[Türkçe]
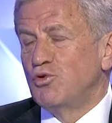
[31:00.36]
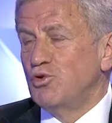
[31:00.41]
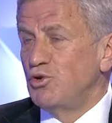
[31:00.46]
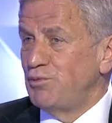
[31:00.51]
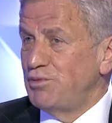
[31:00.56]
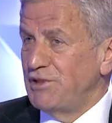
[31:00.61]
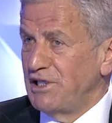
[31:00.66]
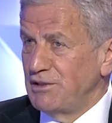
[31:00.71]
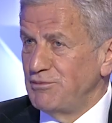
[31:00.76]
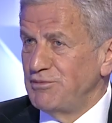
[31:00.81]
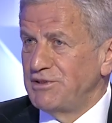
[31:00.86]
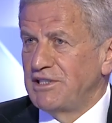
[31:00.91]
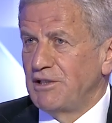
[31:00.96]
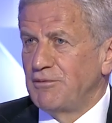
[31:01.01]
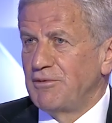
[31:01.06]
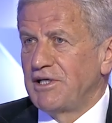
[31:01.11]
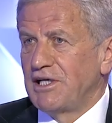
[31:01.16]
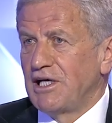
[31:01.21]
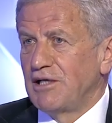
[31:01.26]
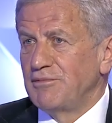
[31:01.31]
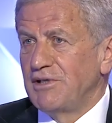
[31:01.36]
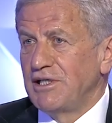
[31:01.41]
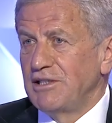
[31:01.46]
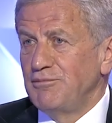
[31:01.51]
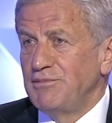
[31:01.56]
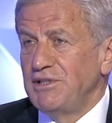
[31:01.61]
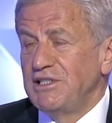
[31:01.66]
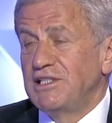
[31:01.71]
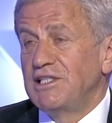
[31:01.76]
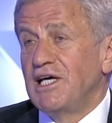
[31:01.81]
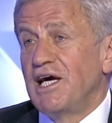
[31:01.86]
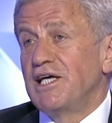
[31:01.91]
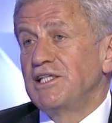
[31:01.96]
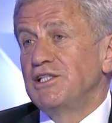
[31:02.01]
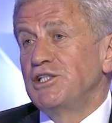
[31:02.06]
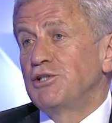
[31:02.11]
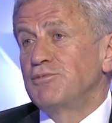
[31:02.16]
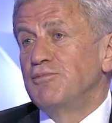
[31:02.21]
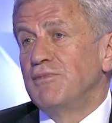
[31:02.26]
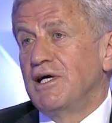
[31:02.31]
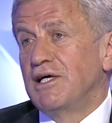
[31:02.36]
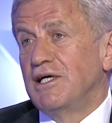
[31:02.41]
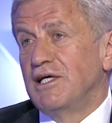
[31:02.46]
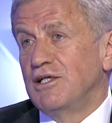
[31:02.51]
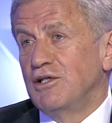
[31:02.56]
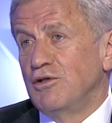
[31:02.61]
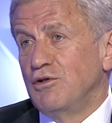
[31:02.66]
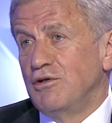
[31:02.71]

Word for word: kulüplerimizle beraber biz dayanışma